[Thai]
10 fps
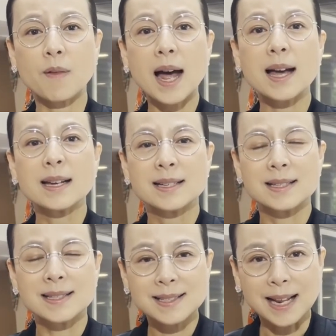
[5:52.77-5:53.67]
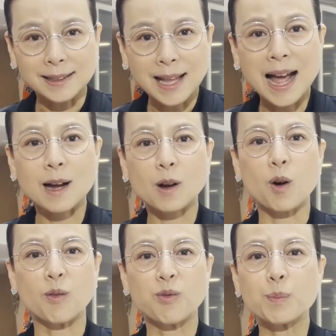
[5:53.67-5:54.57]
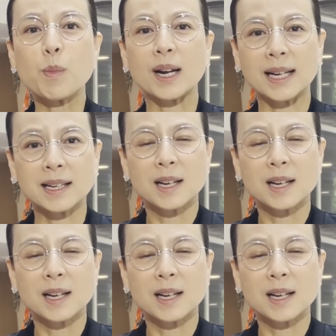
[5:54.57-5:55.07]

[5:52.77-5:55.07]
ว่าศรัทธาของฟุตบอล